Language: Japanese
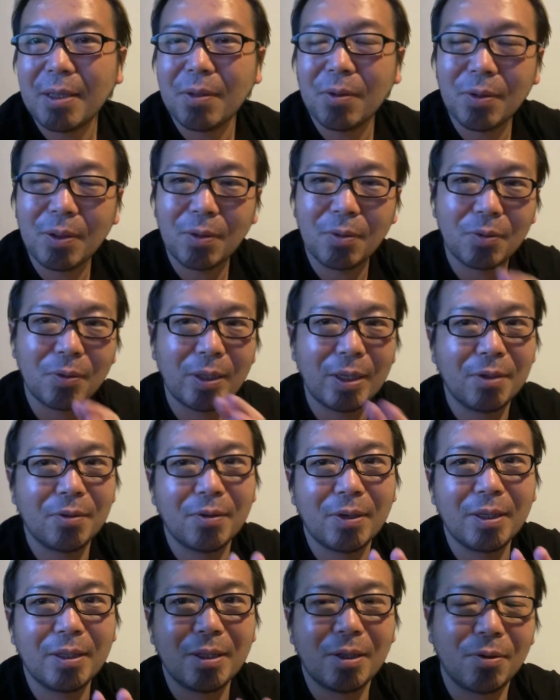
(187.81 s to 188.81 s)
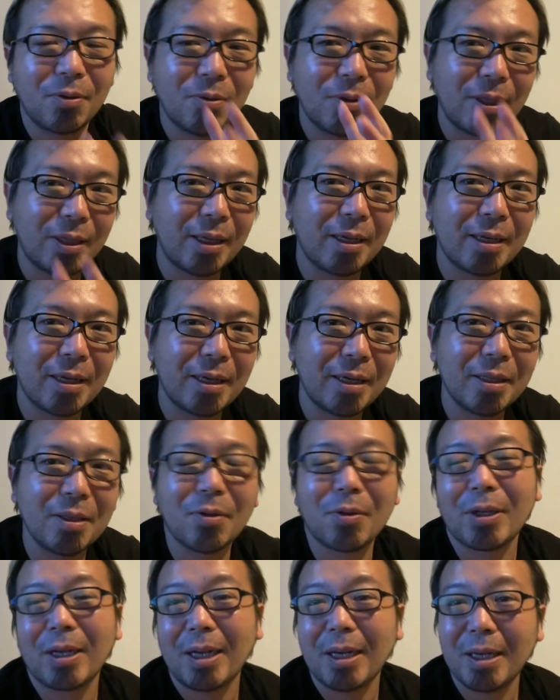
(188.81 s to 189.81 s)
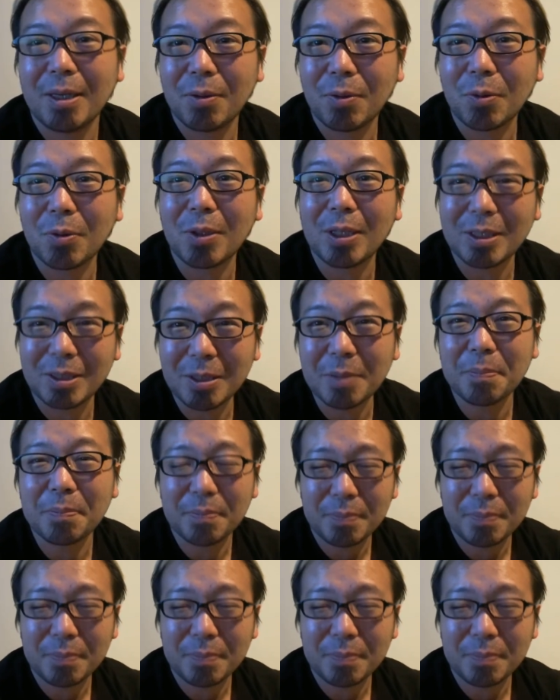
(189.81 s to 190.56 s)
どんなことをやるのがいいんだろう、どんな体験がいいんだろうって考えることだし、